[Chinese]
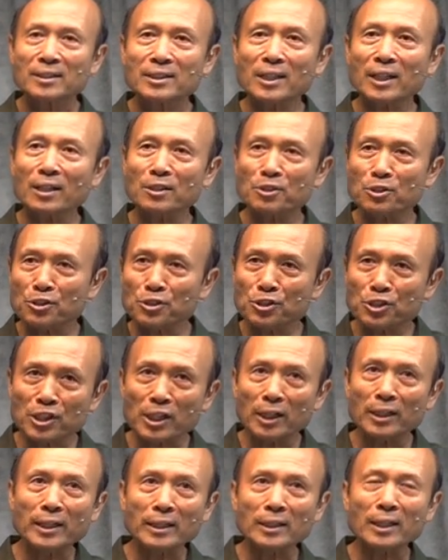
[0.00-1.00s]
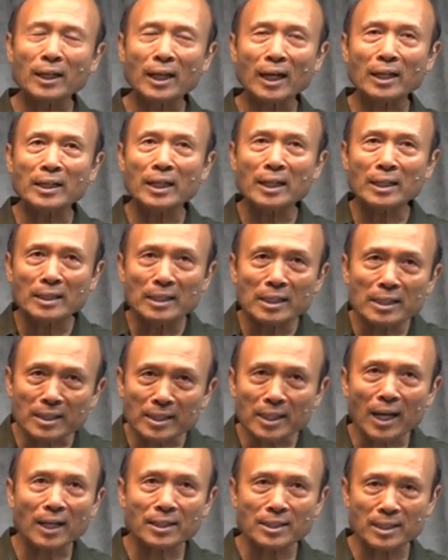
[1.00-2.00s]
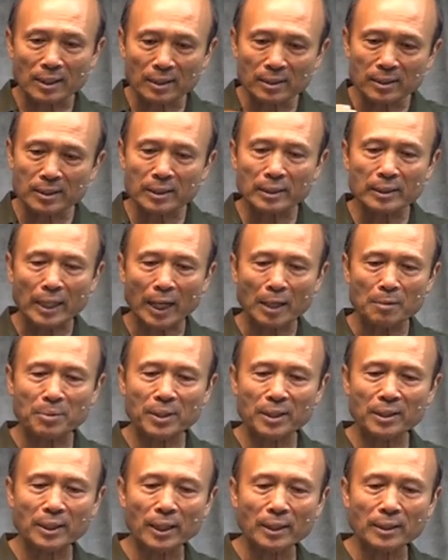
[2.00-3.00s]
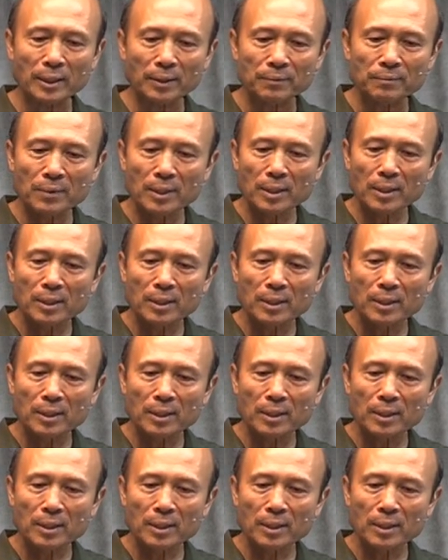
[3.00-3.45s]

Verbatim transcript: 这个是圣灵的能力，一下子可以改变人的。